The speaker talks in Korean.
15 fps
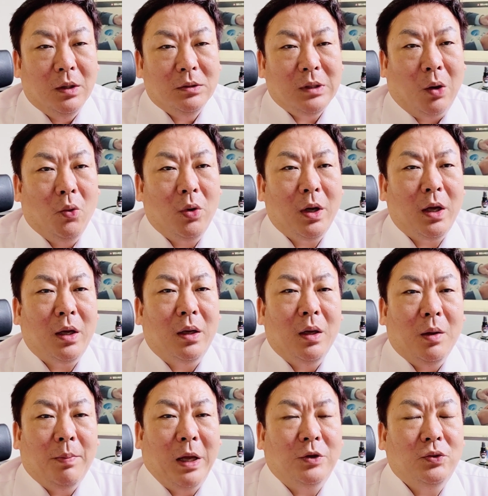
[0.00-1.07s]
자
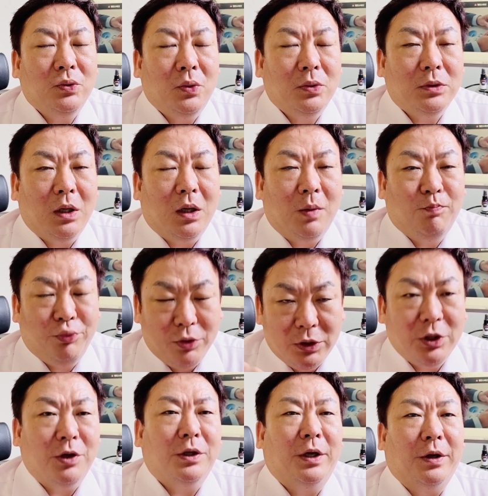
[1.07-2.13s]
올해 배추 농사가
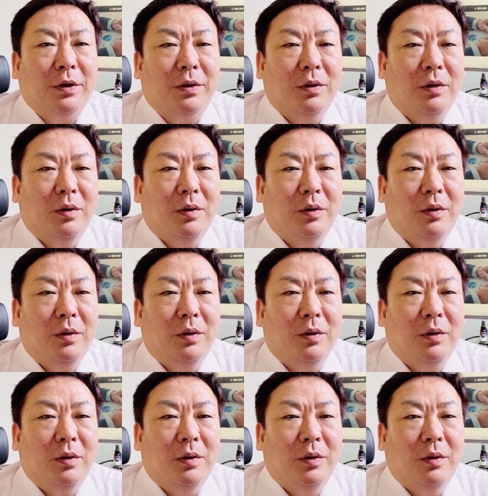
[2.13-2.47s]
풍년이에요.